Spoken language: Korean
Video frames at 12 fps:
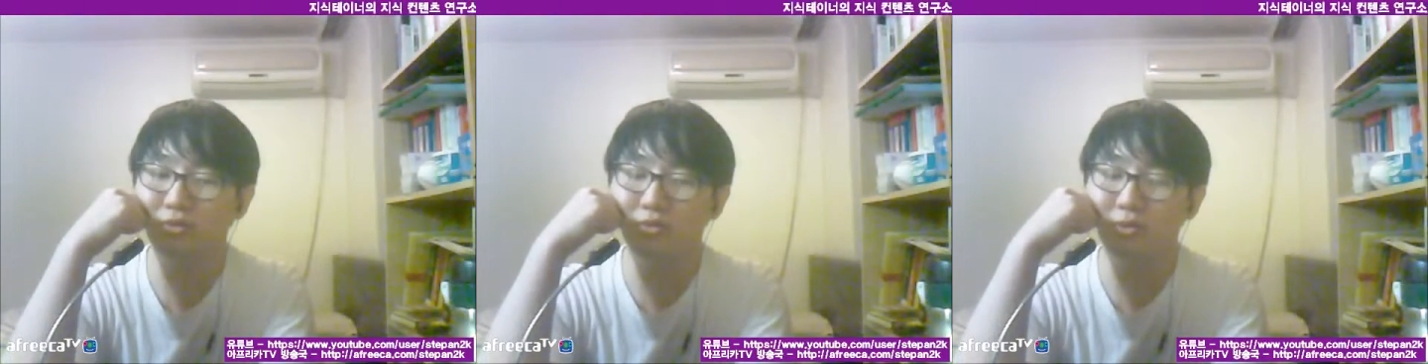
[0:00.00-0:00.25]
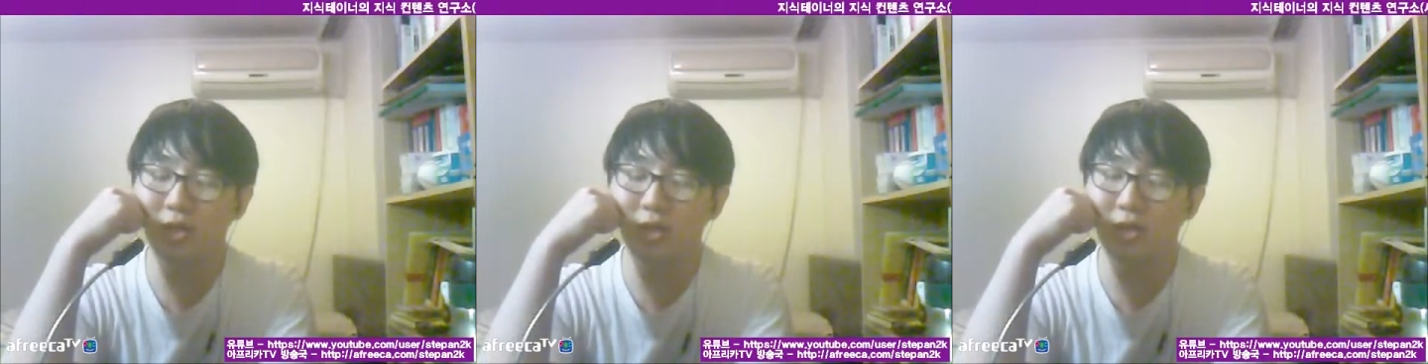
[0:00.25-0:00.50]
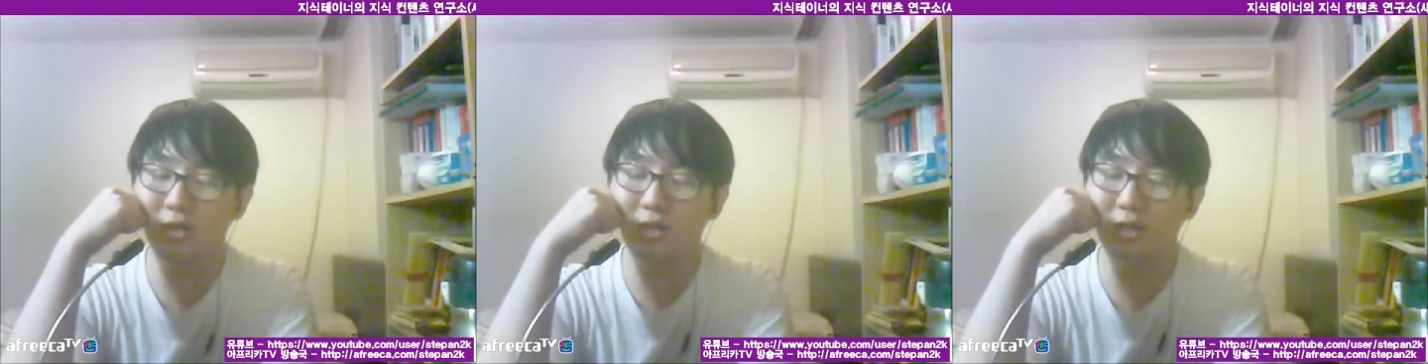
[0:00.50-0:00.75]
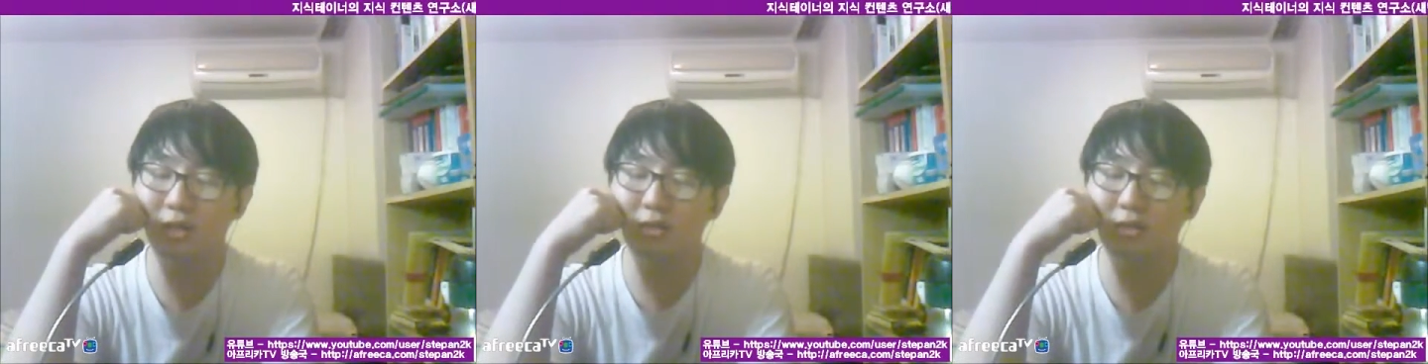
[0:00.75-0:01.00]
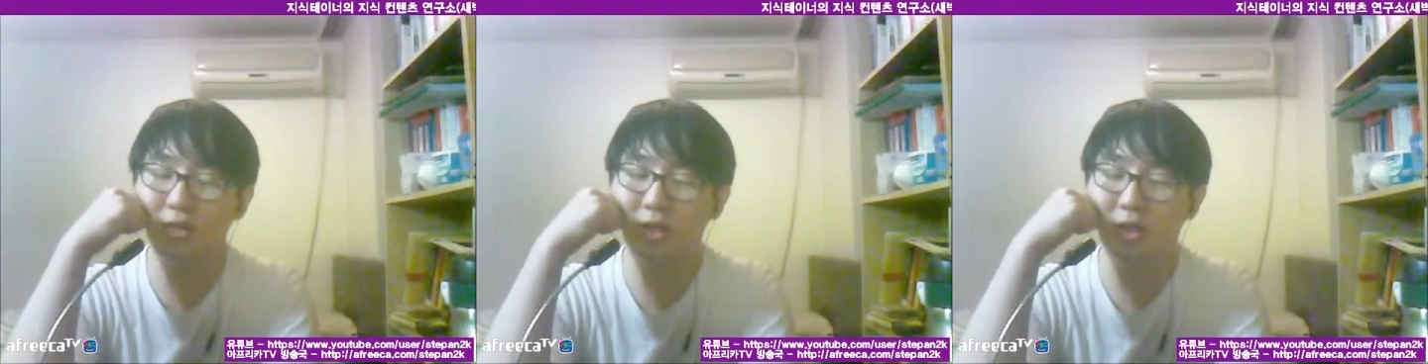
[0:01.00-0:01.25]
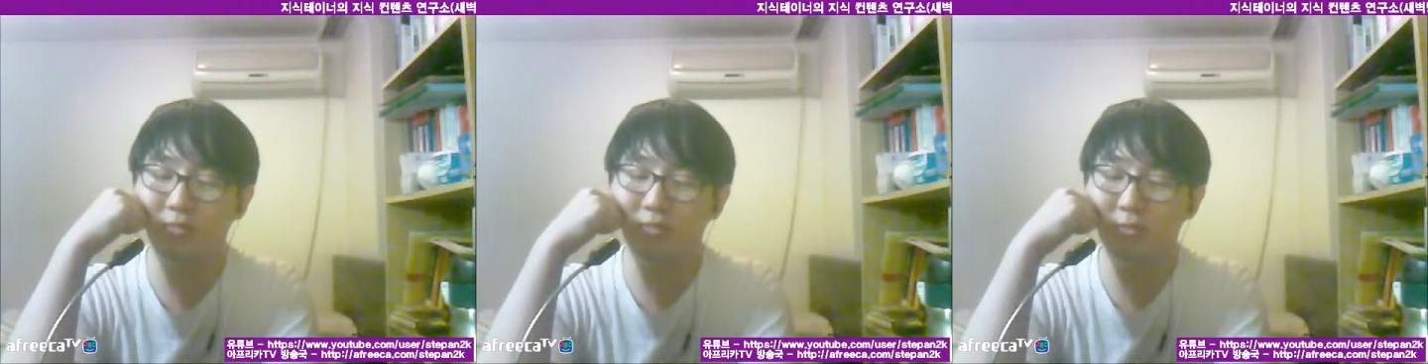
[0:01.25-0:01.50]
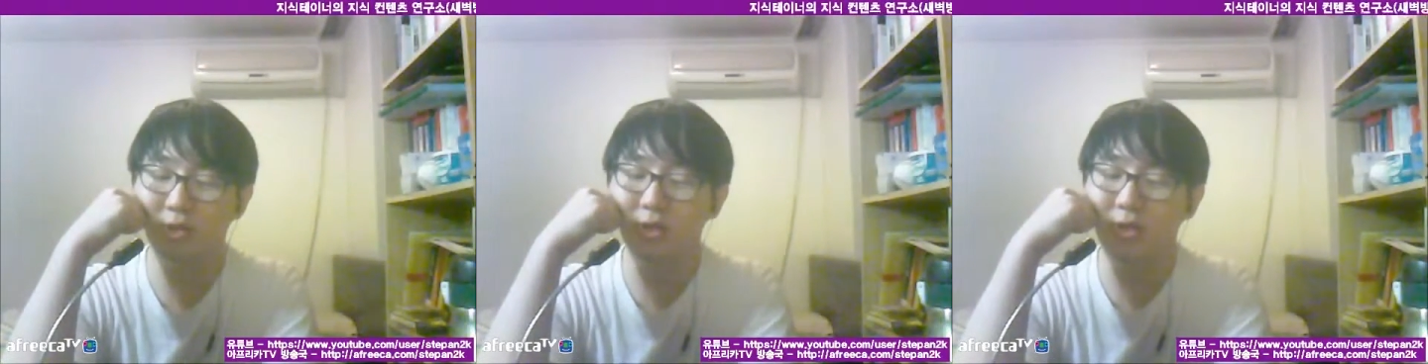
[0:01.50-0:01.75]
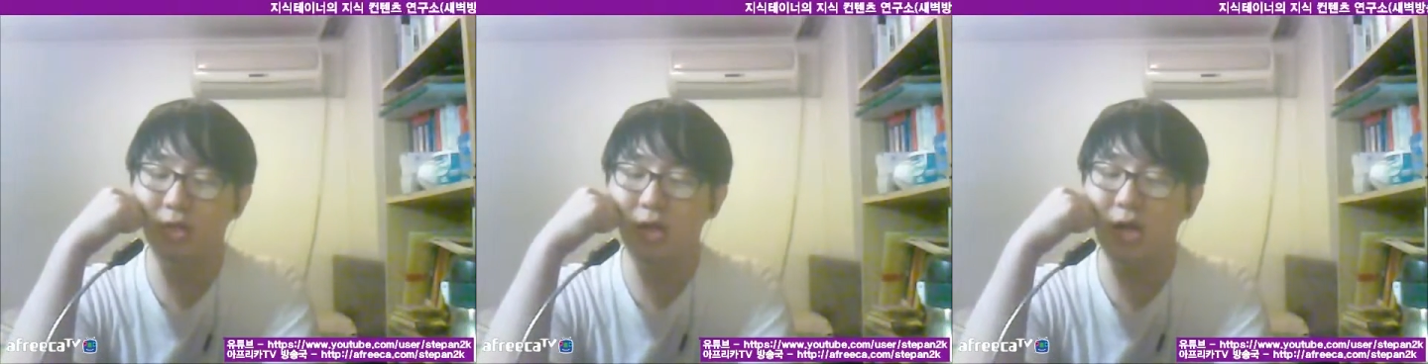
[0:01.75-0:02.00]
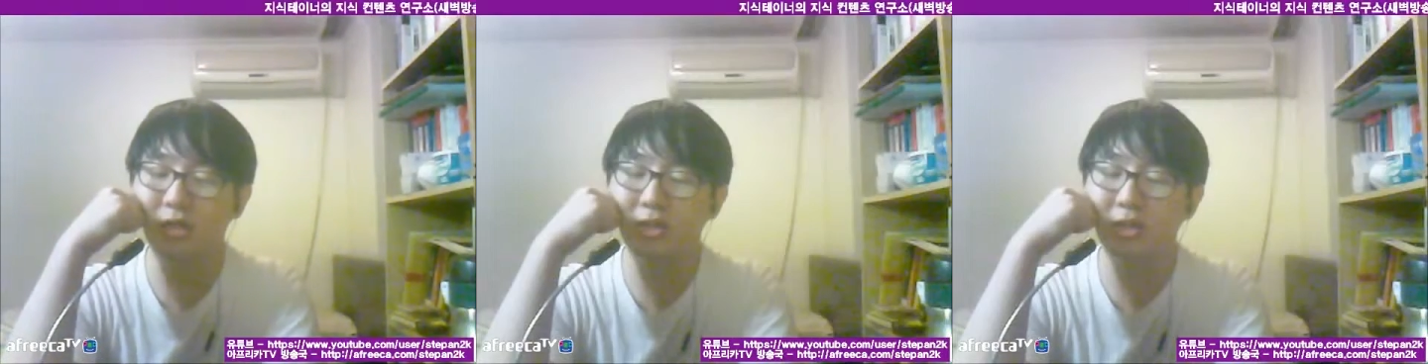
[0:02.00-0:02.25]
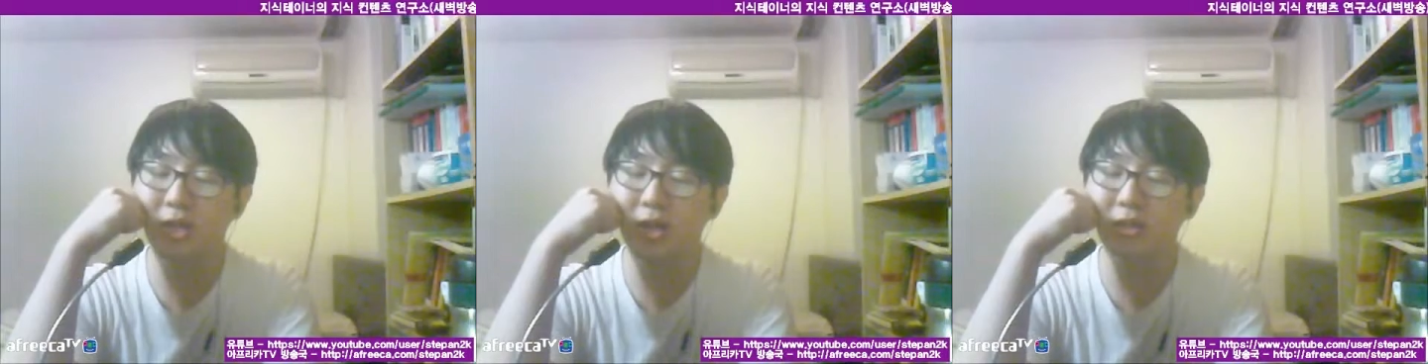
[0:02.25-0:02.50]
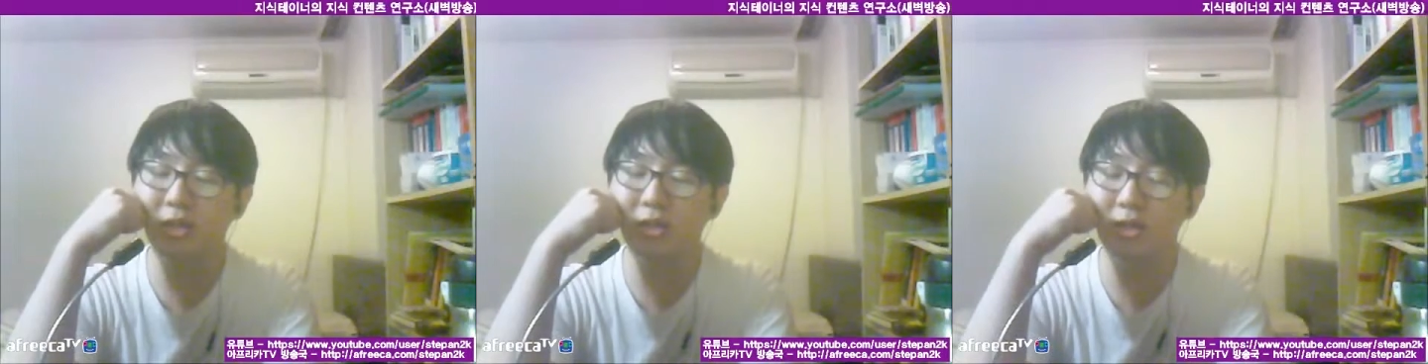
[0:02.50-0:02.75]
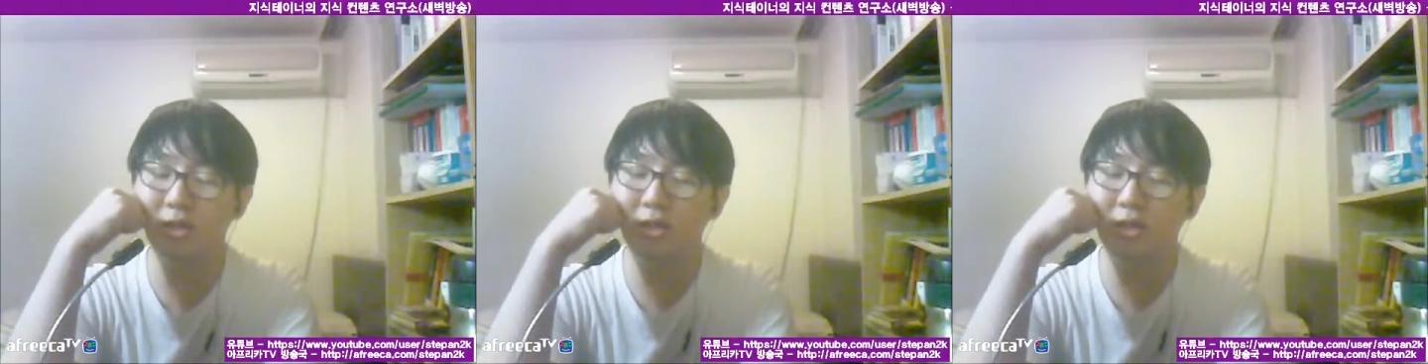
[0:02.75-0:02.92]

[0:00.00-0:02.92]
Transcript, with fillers: 군대를 갈 때가 됐는데 아직 걔한테는